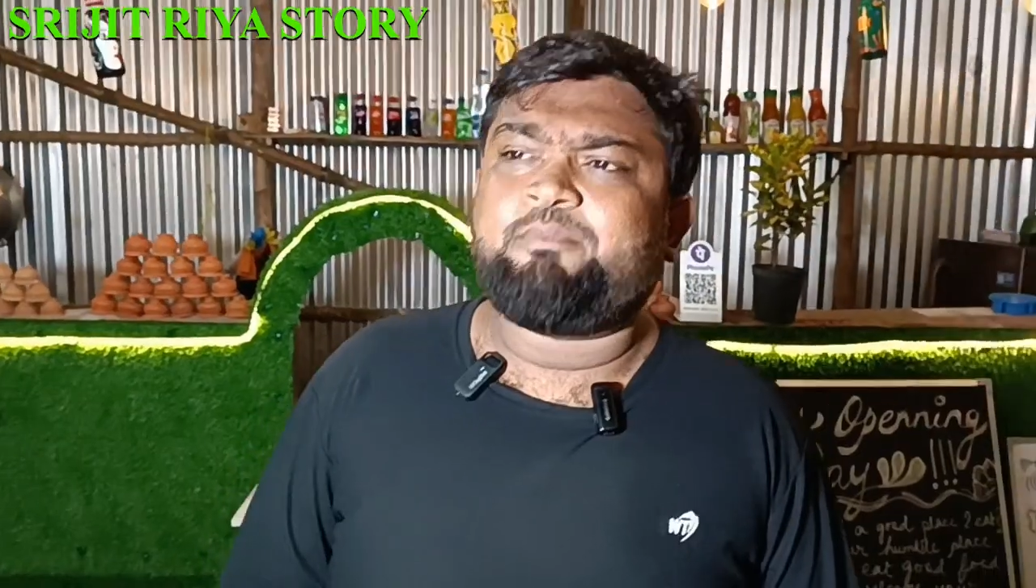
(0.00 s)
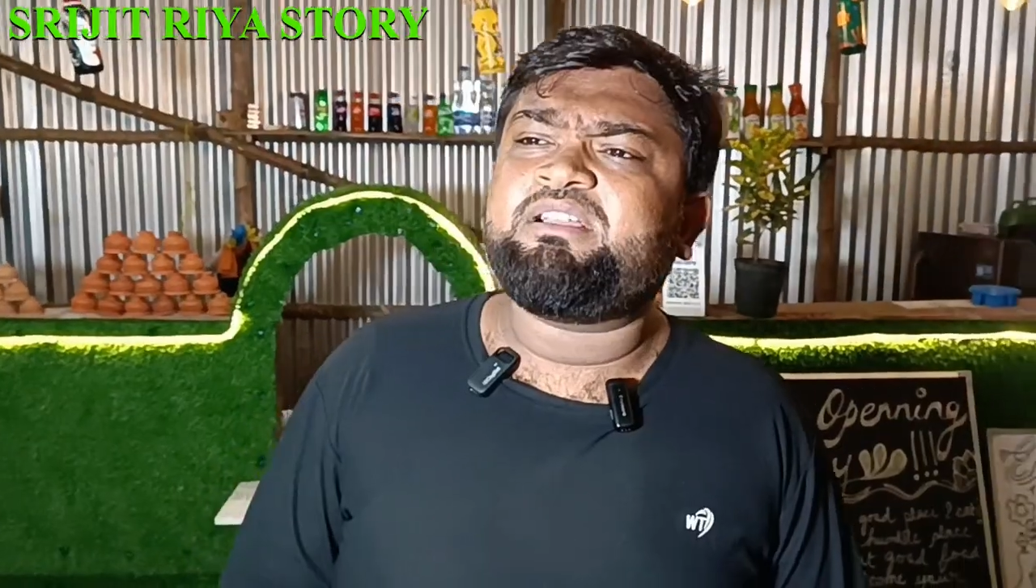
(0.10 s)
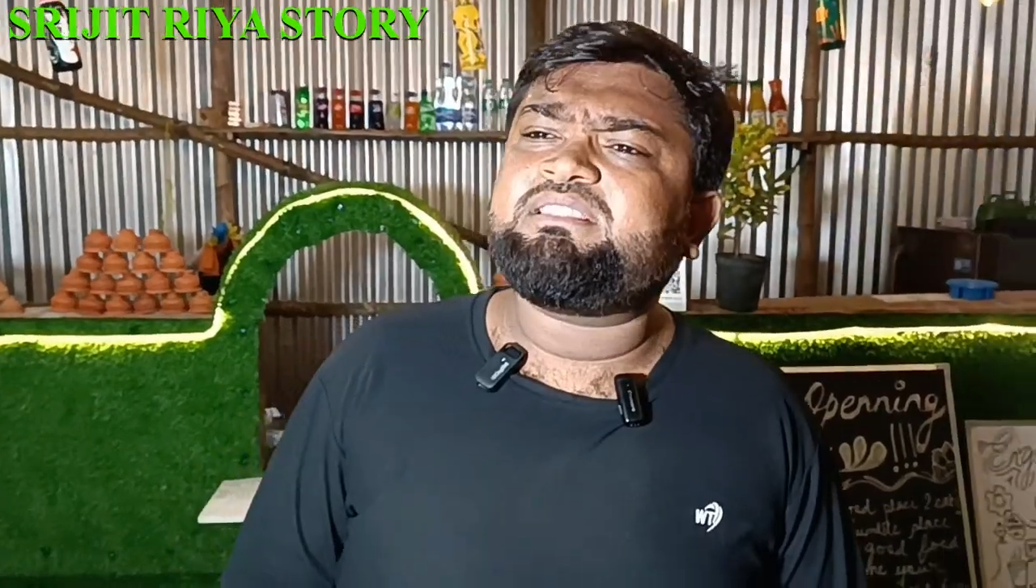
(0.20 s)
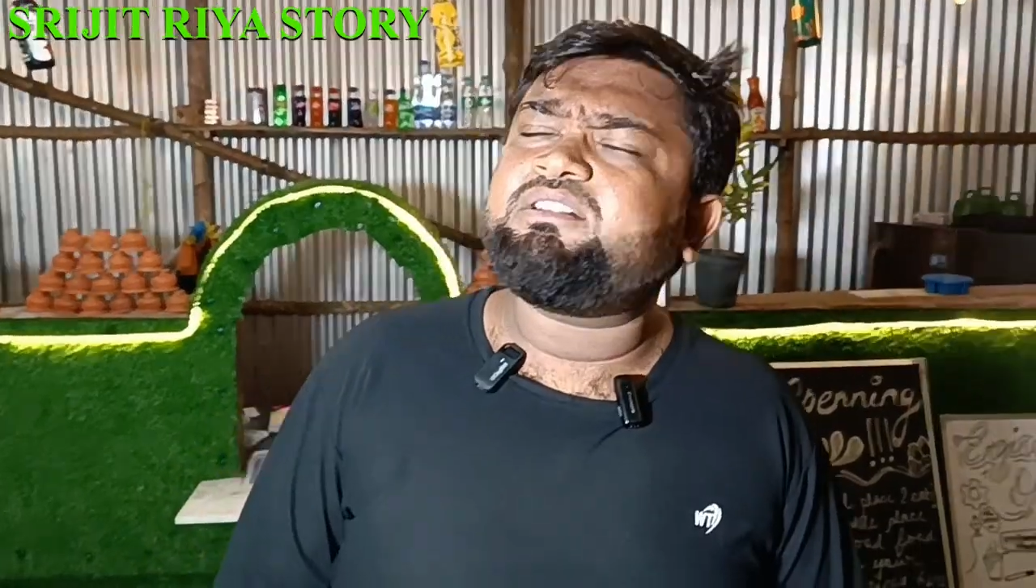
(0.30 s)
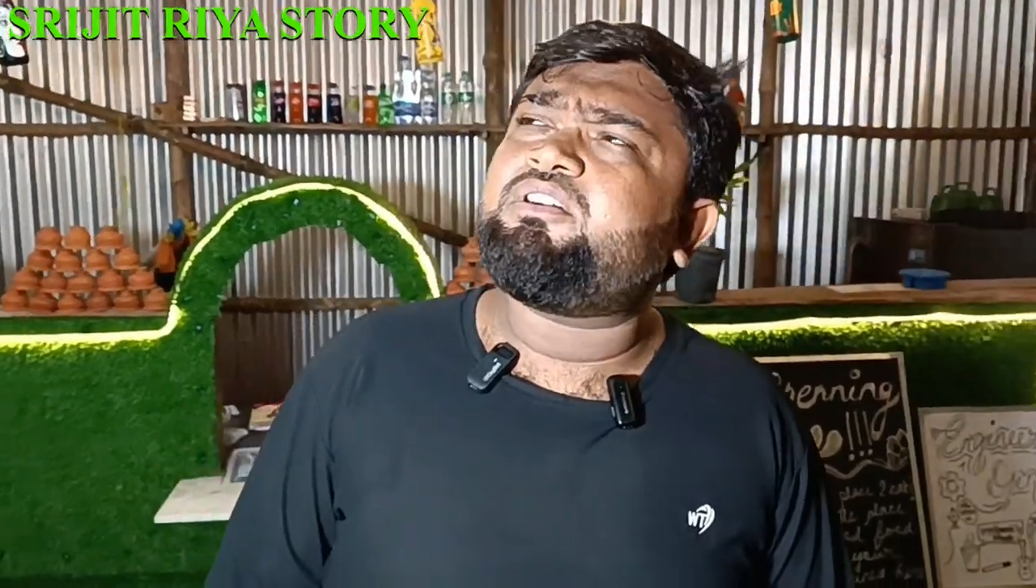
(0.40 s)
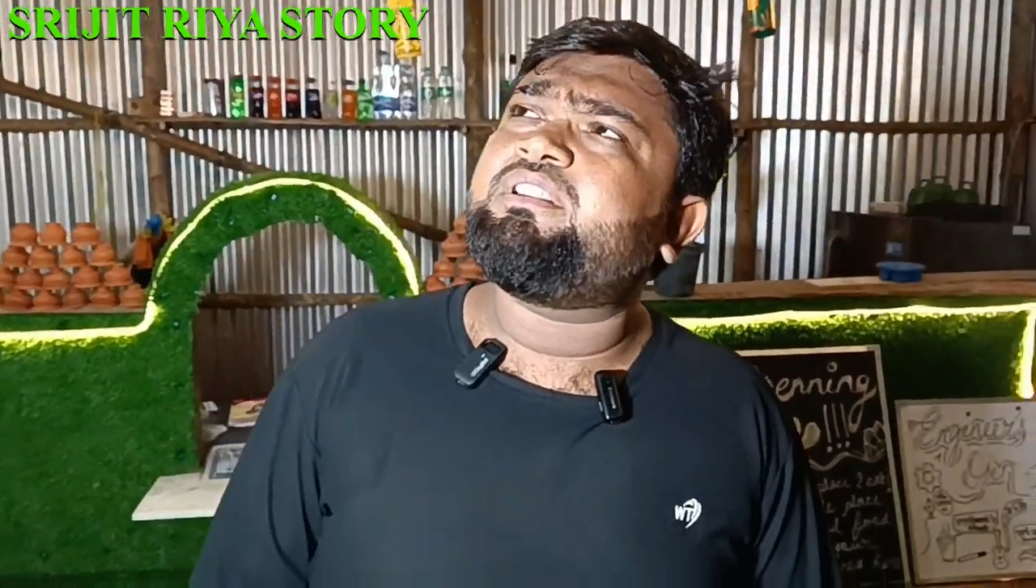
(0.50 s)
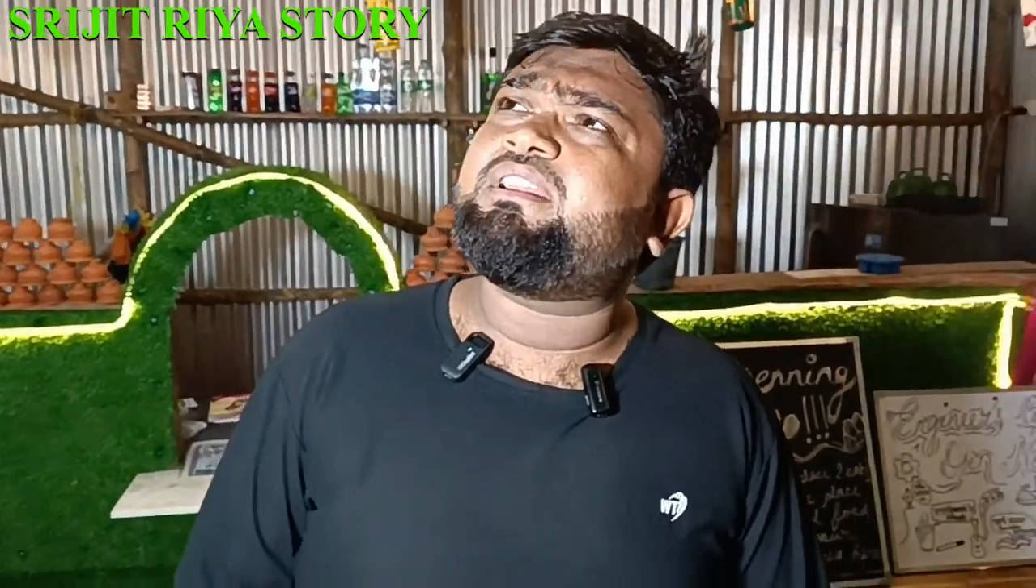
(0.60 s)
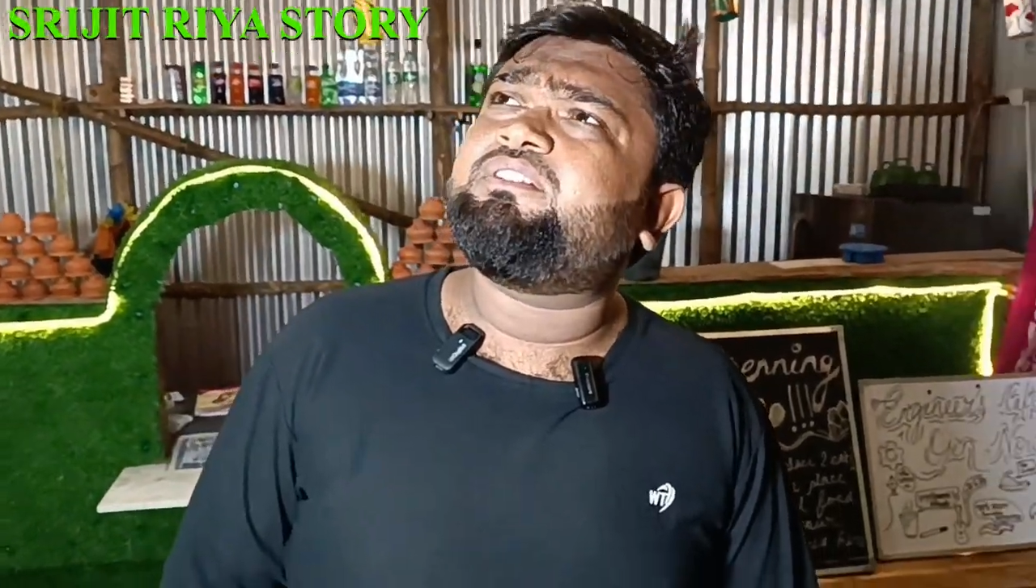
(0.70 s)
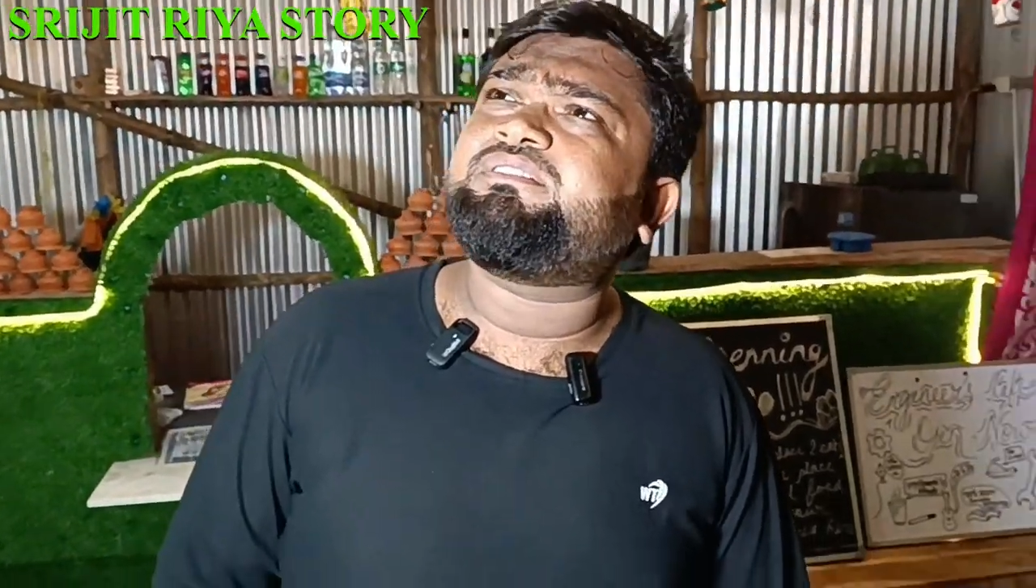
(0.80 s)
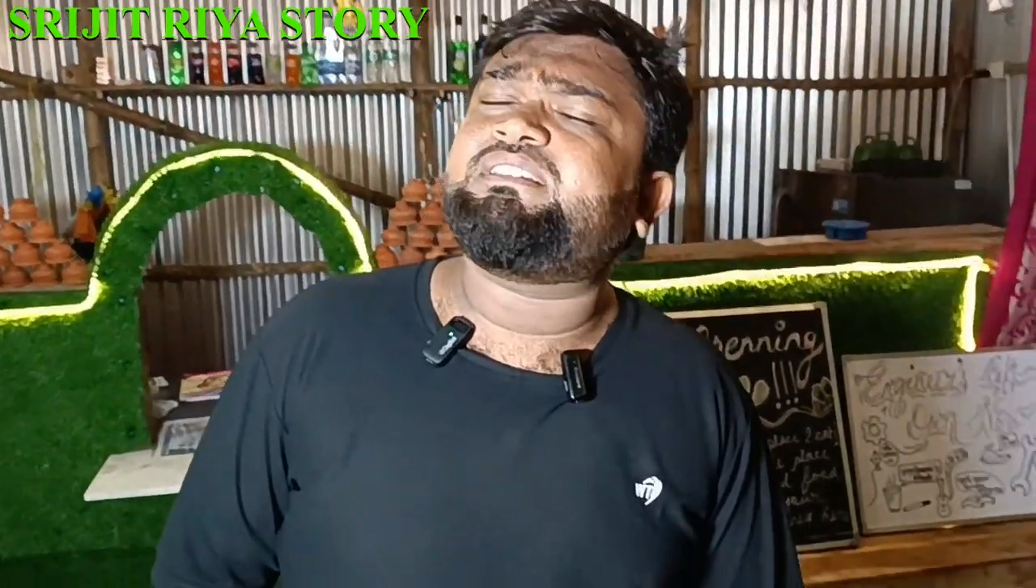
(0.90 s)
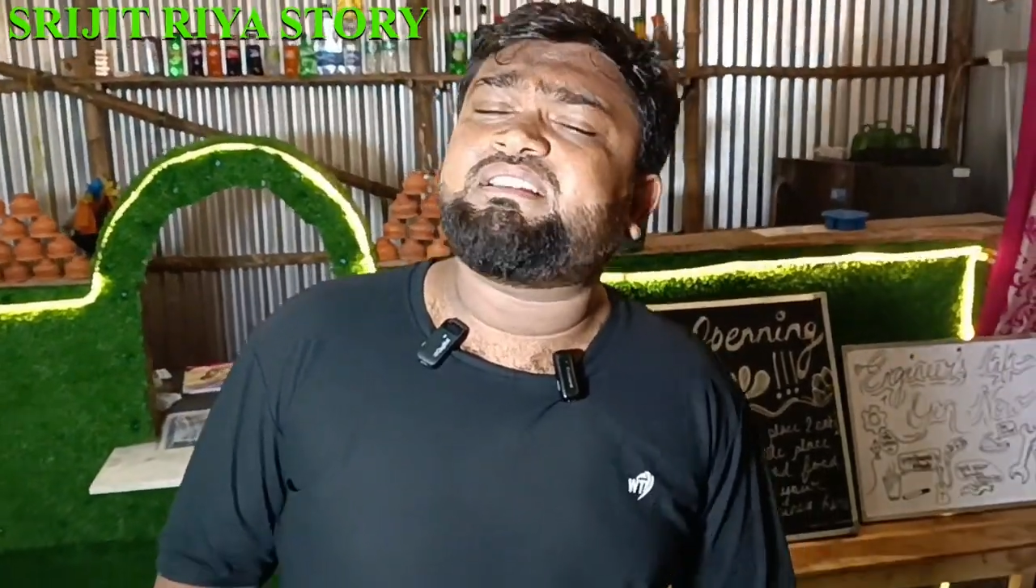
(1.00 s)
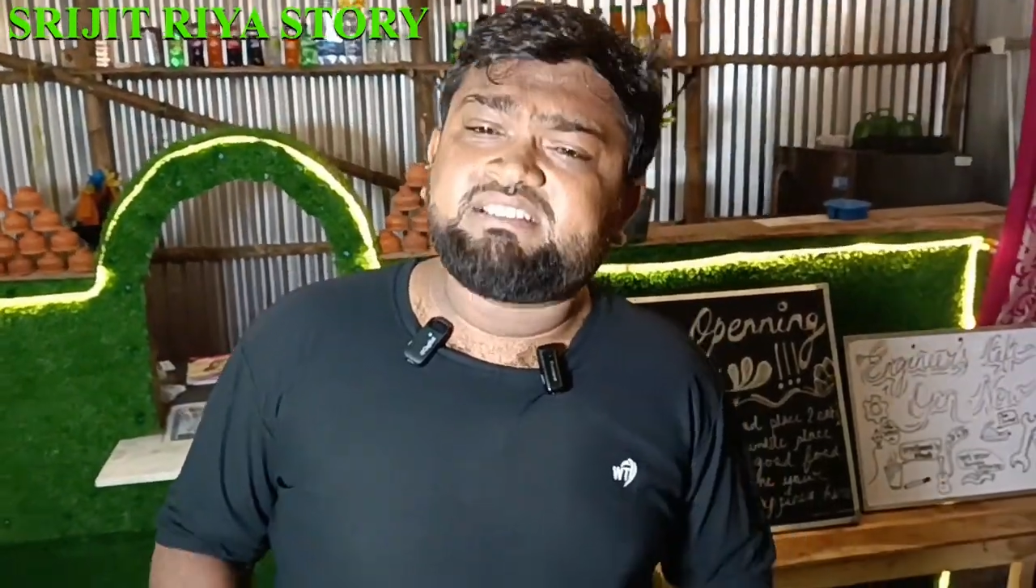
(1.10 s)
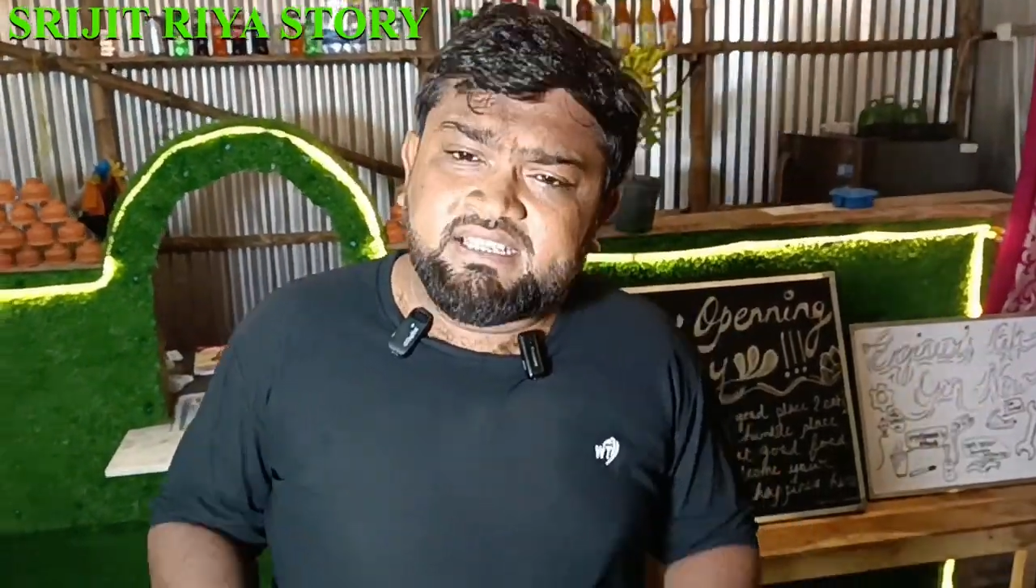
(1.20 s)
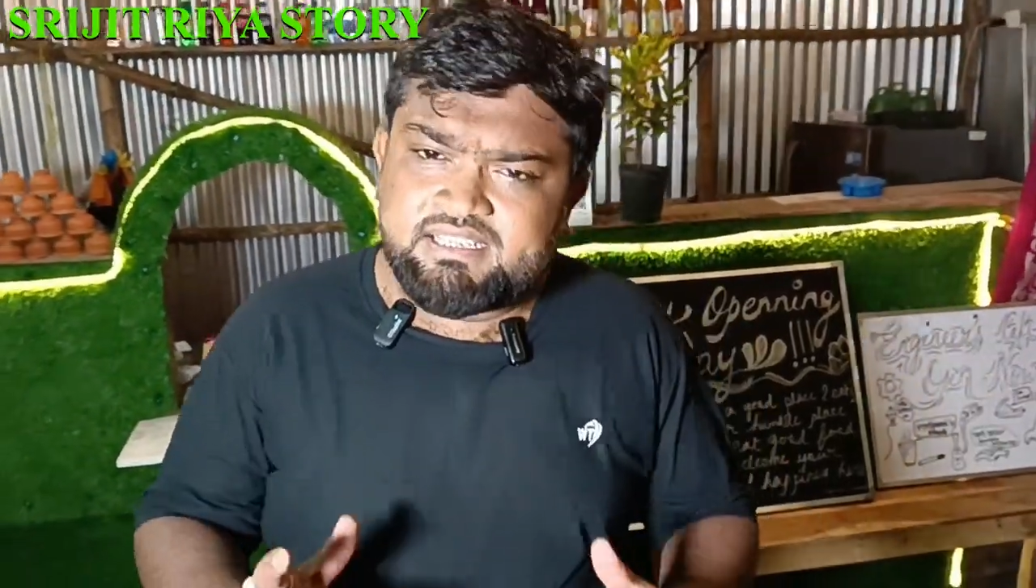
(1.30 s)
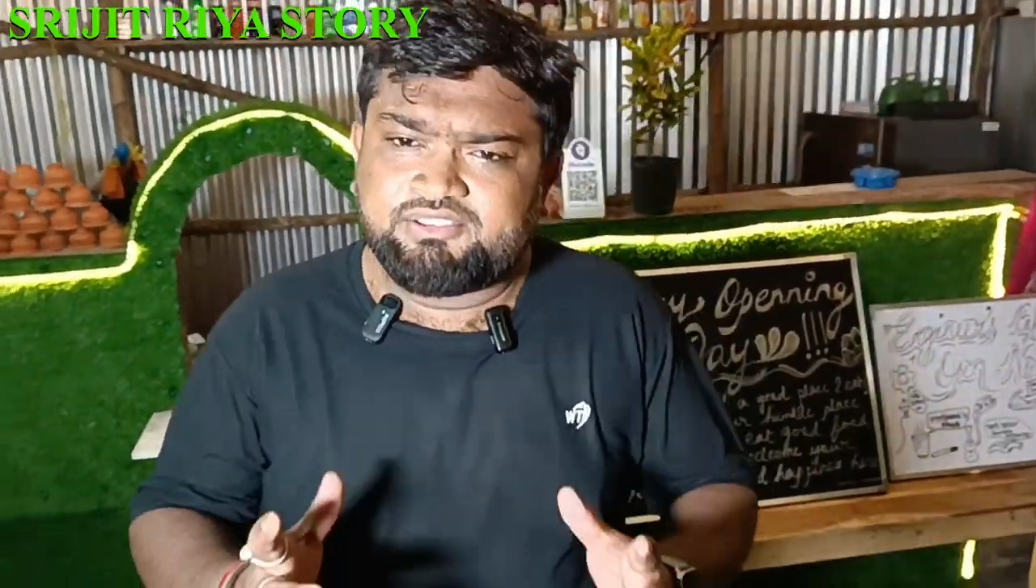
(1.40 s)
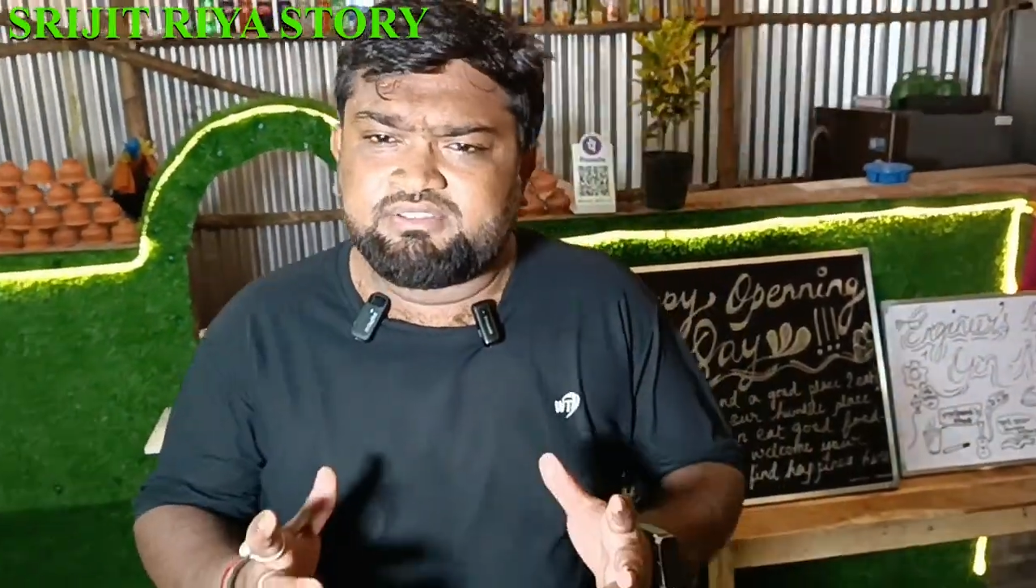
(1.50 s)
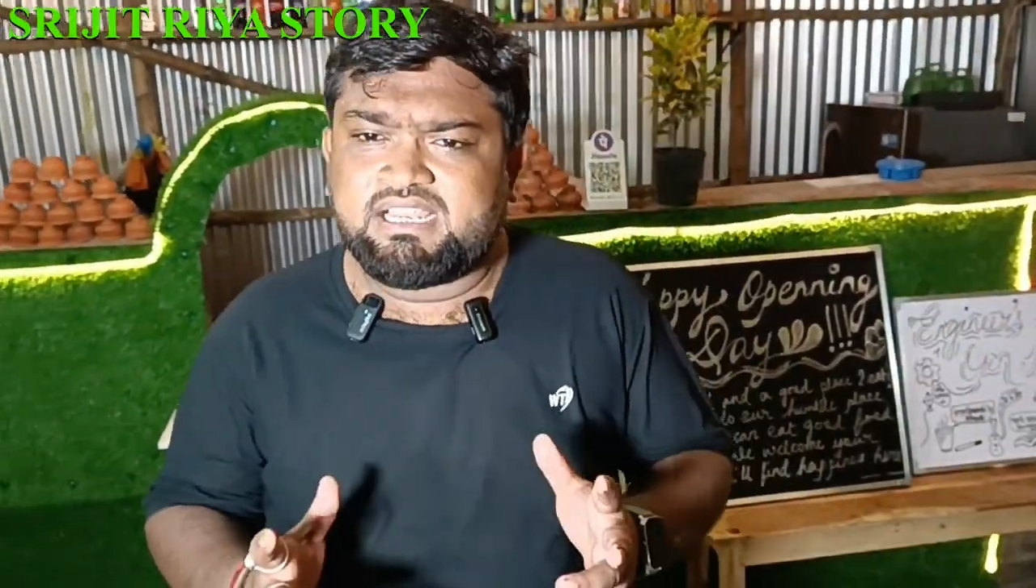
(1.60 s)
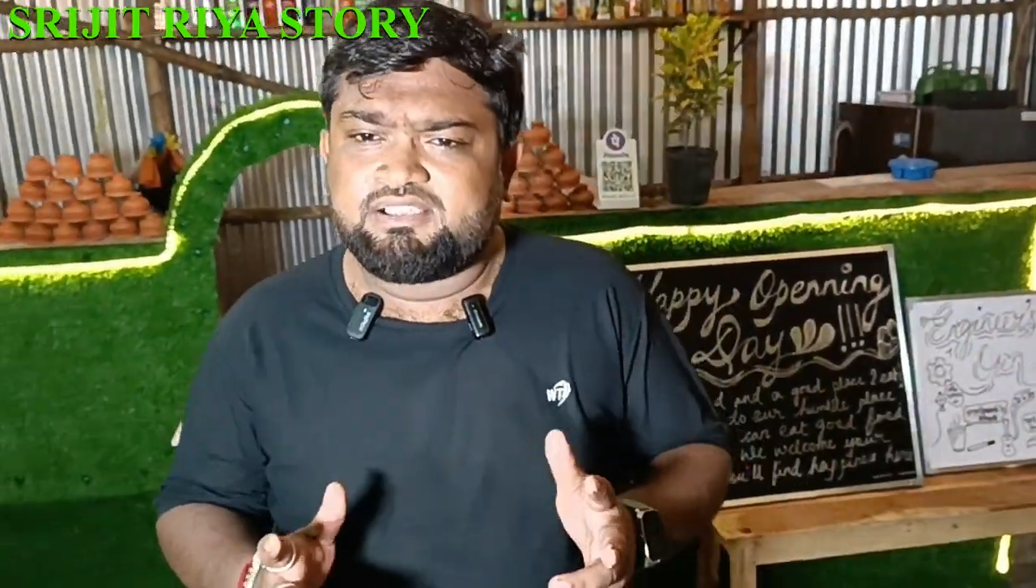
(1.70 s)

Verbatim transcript: আমার থেকে অনেকে রয়েছে যারা শিক্ষিত